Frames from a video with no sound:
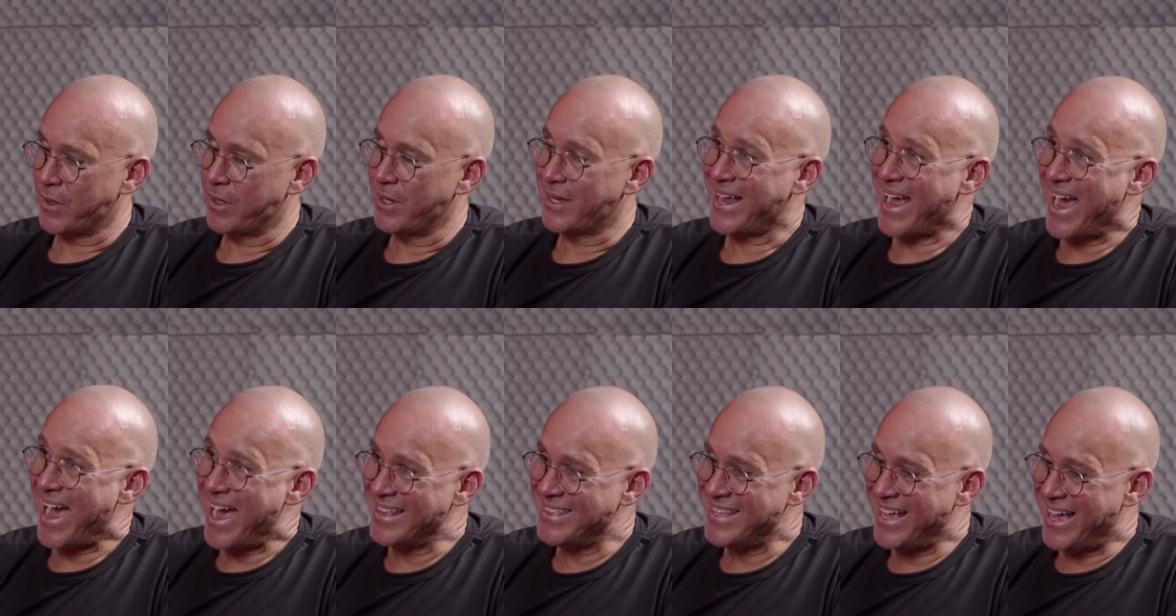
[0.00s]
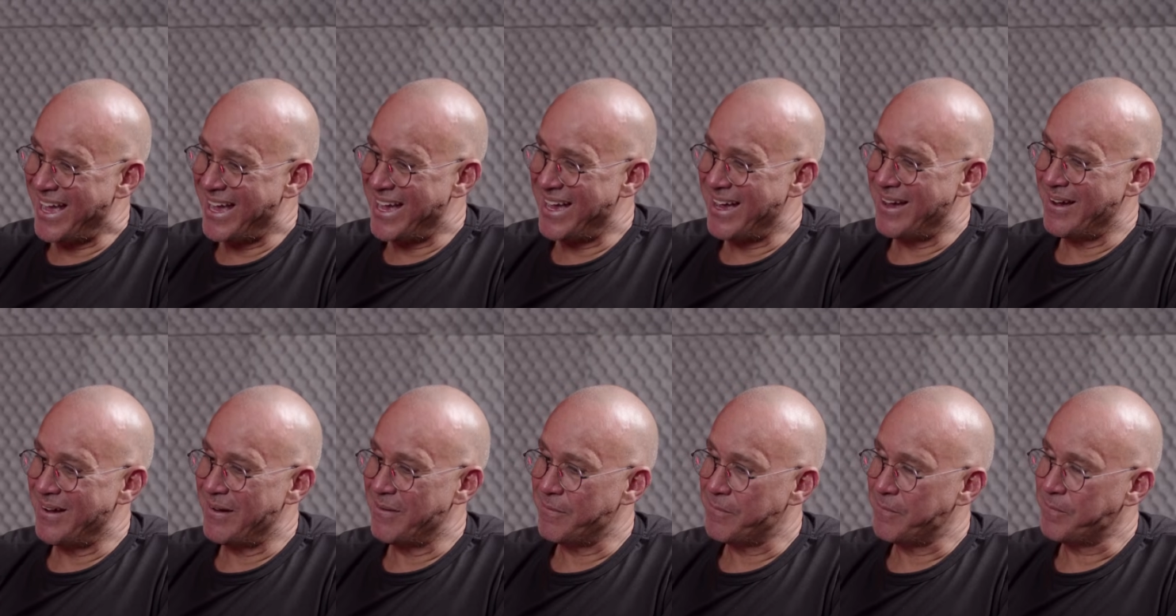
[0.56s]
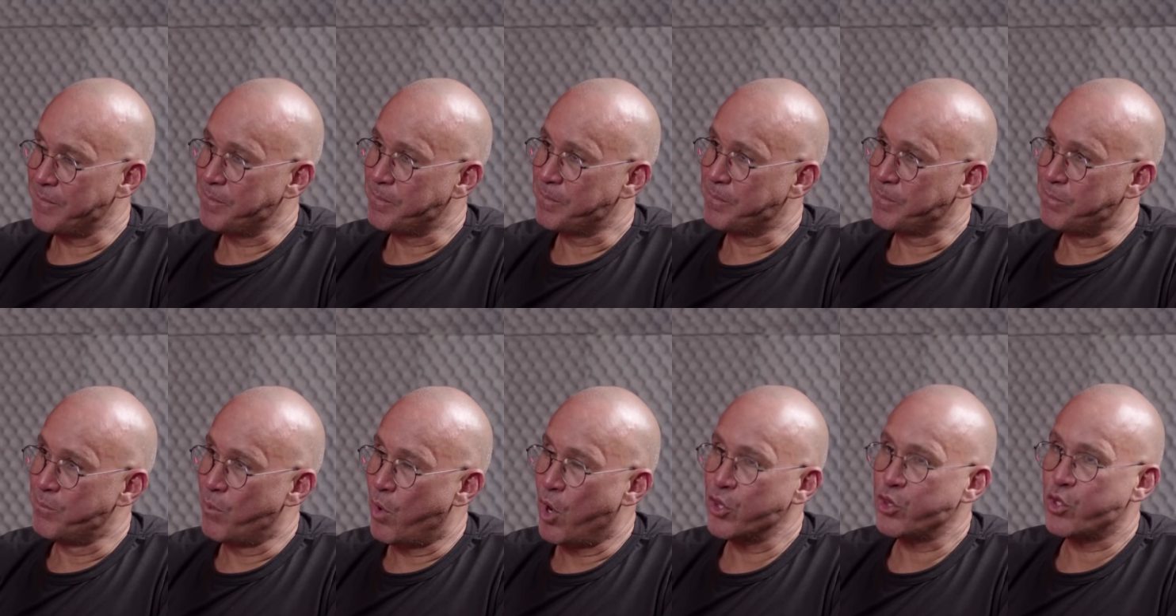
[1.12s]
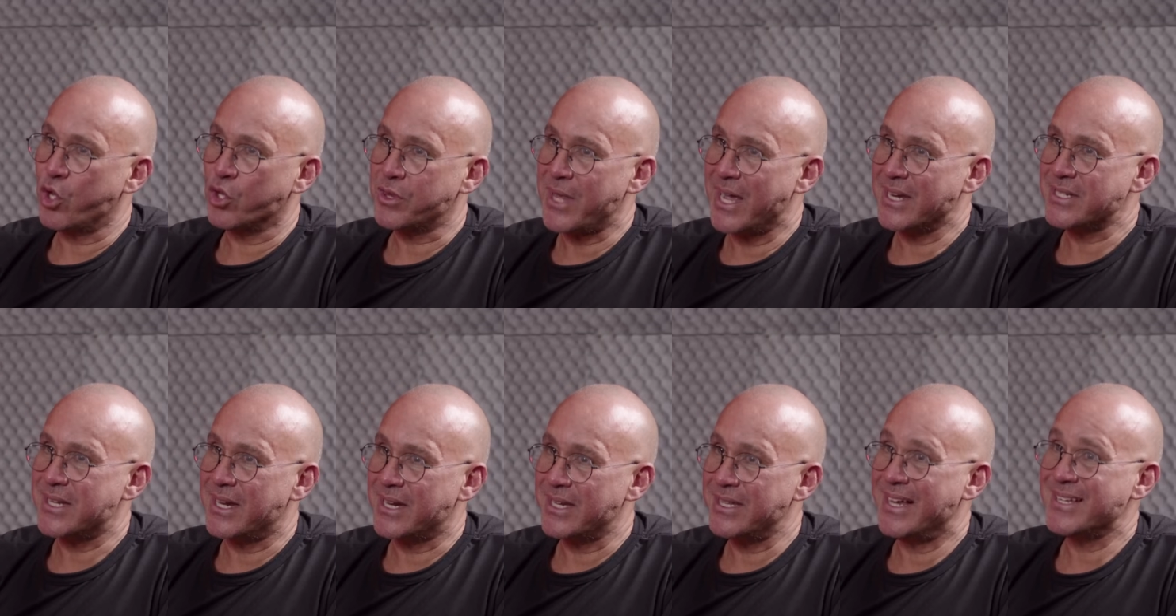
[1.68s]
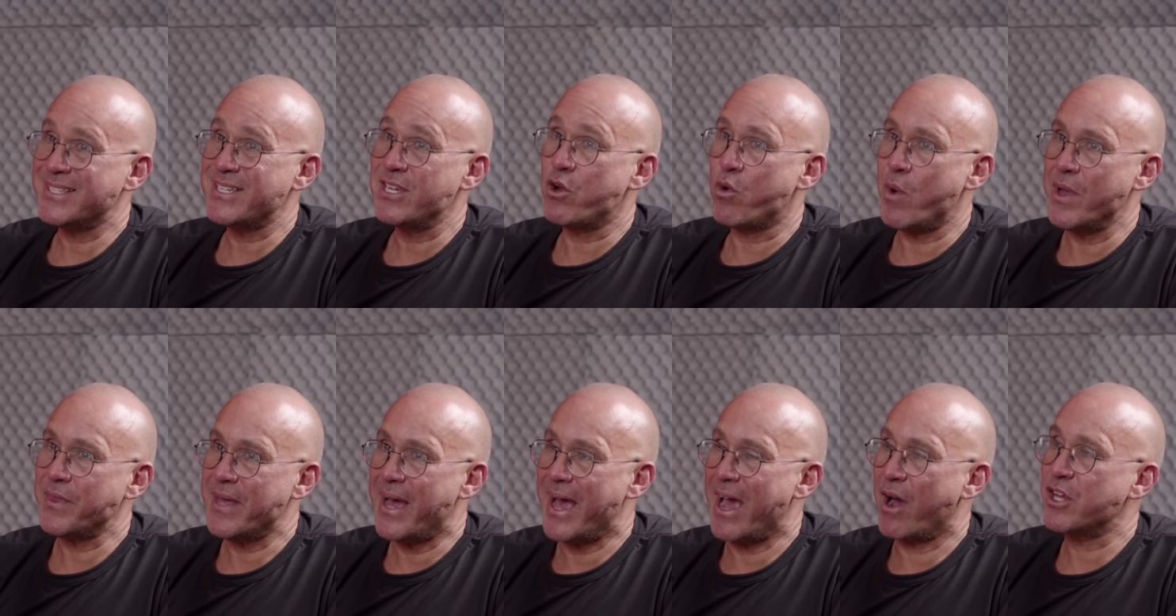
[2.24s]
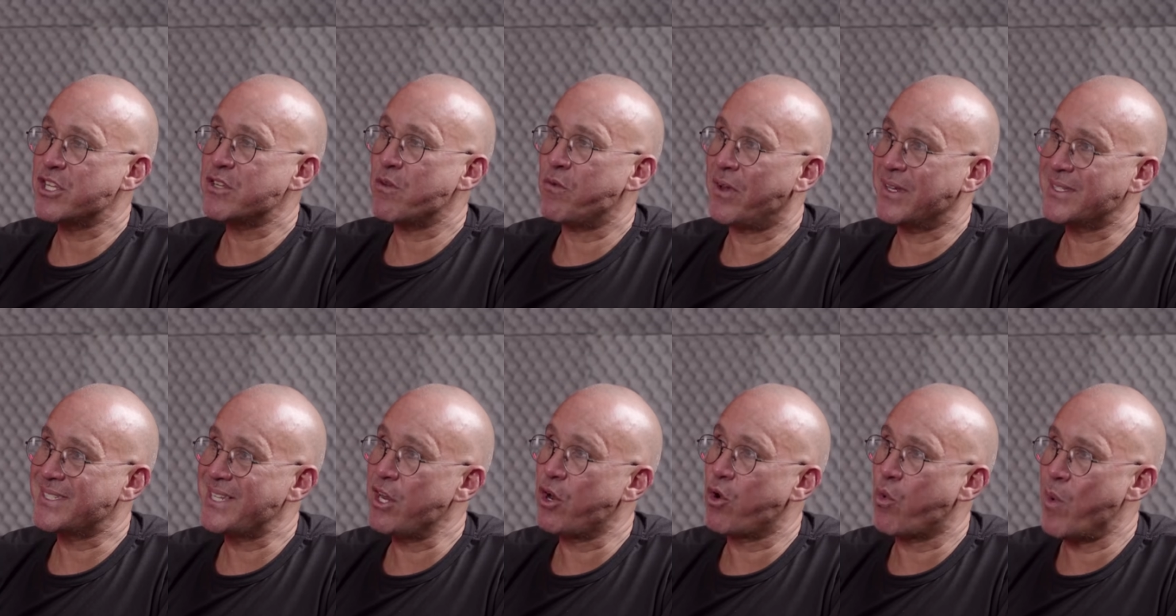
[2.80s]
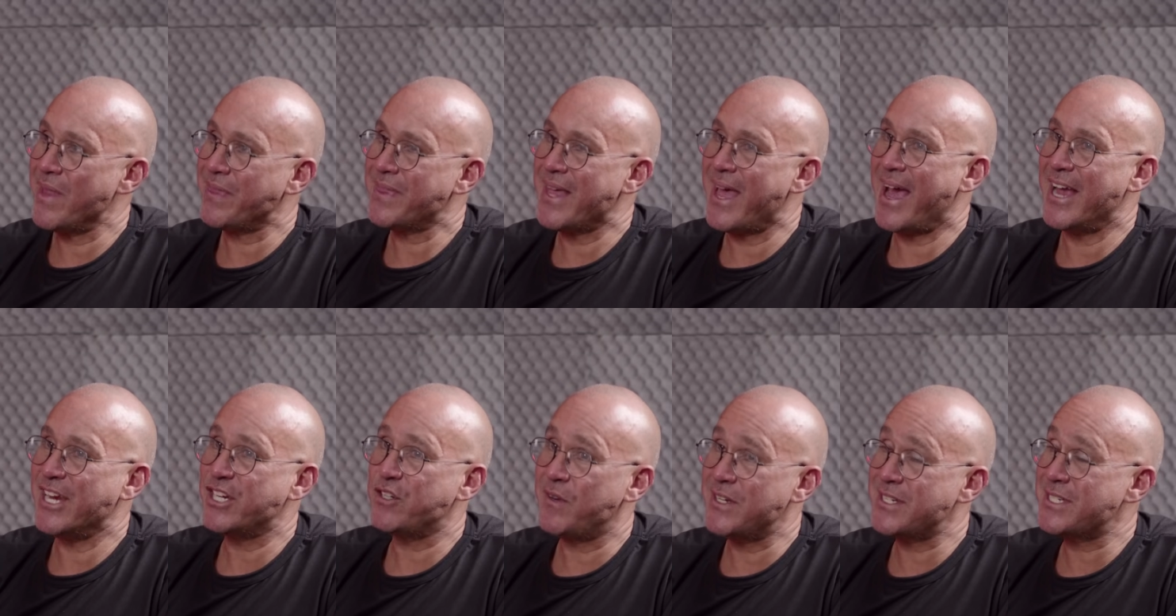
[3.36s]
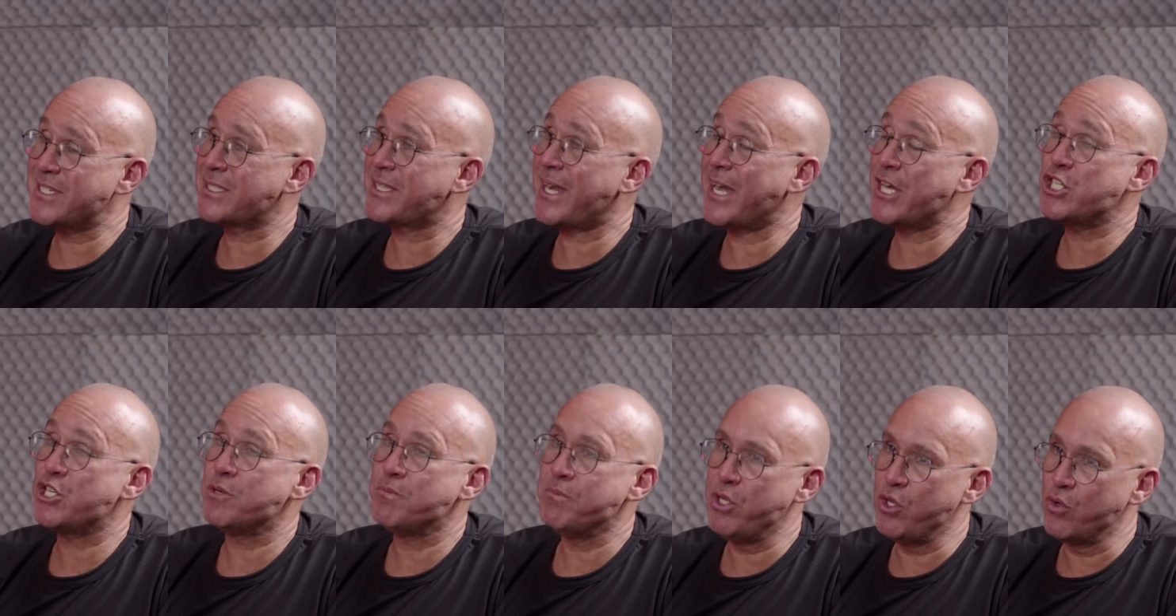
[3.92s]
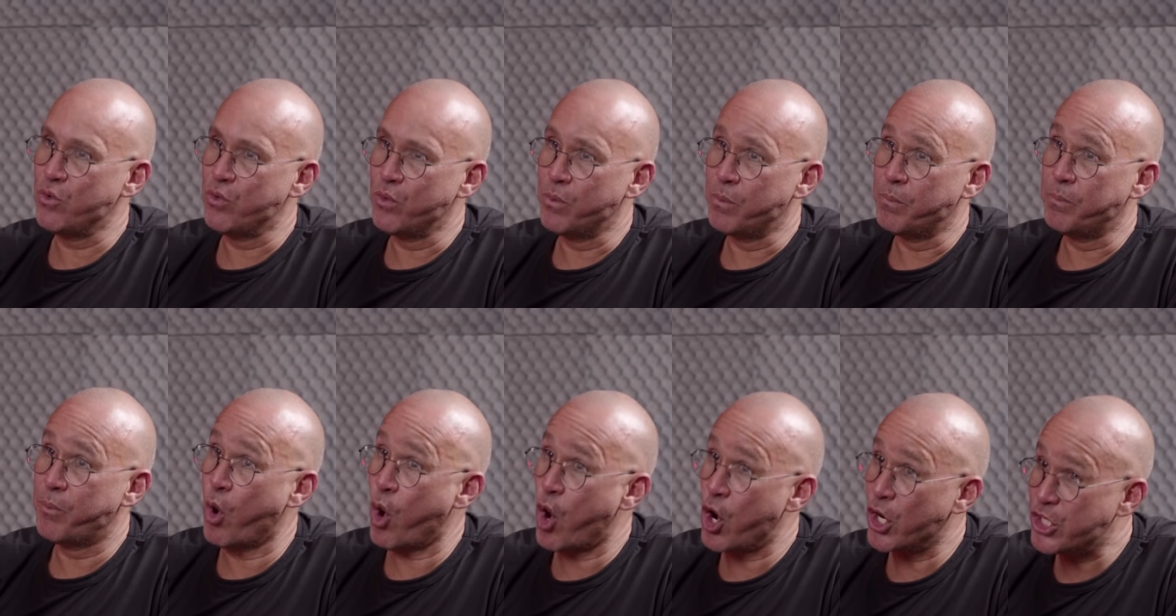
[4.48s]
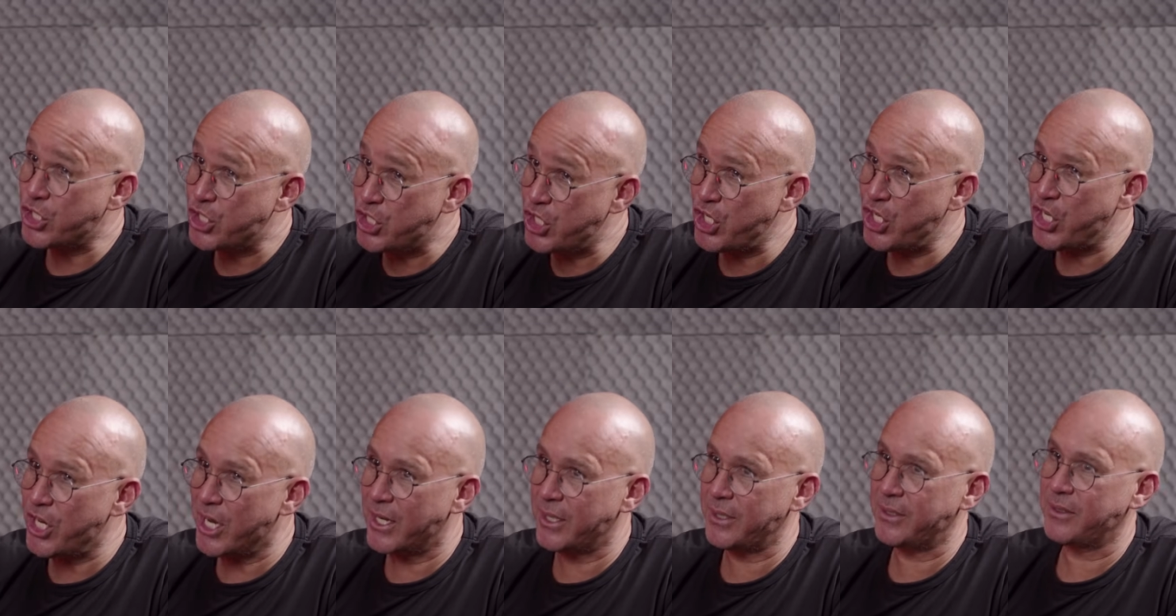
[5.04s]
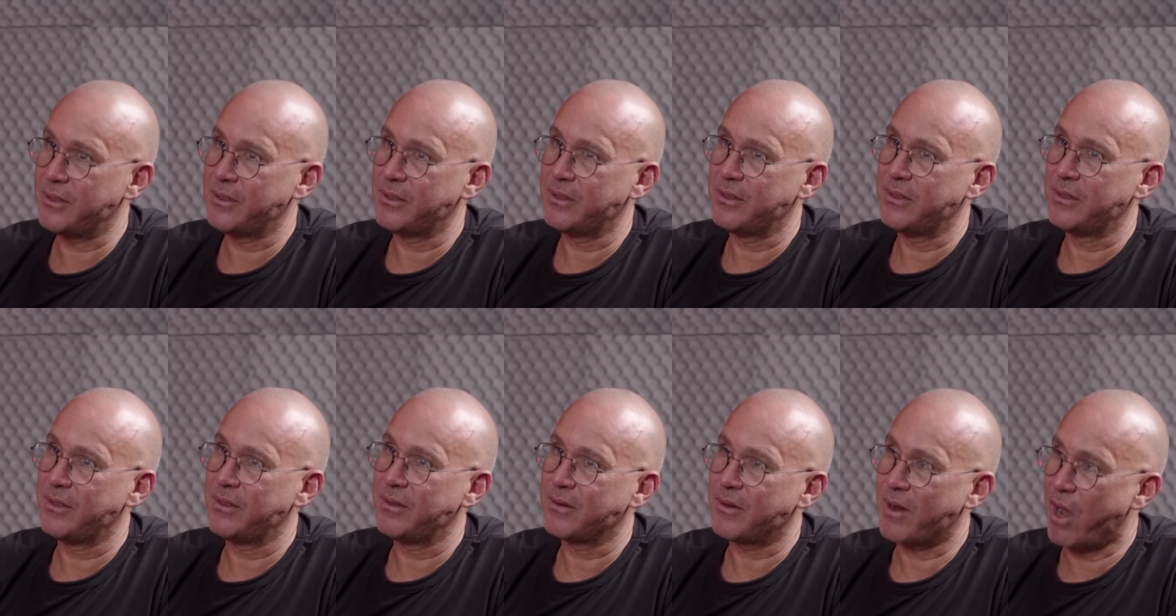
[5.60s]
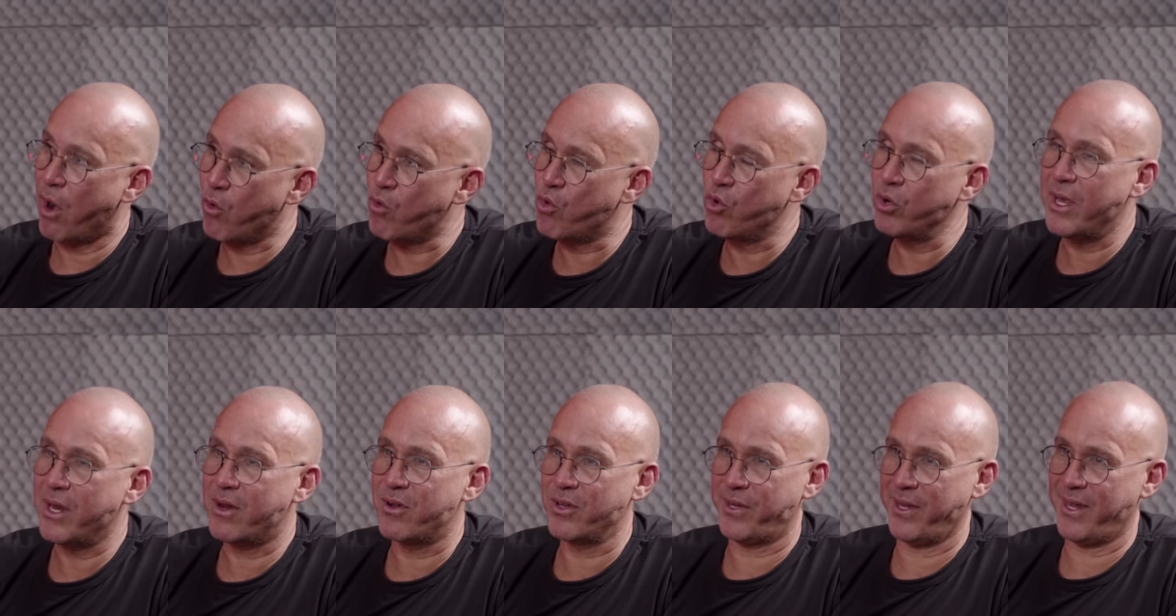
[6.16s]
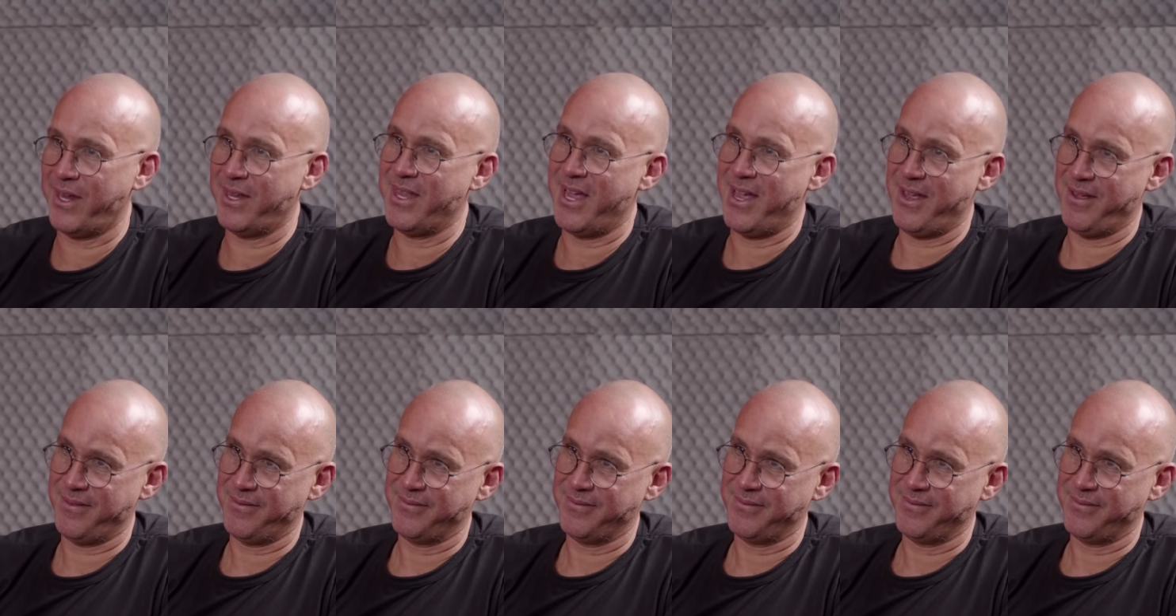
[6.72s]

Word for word: Cada mototáxi daqui dá 50 reais. Você vai 50 reais vezes 3 mil por dia. Calcula aí quanto aqui é dá.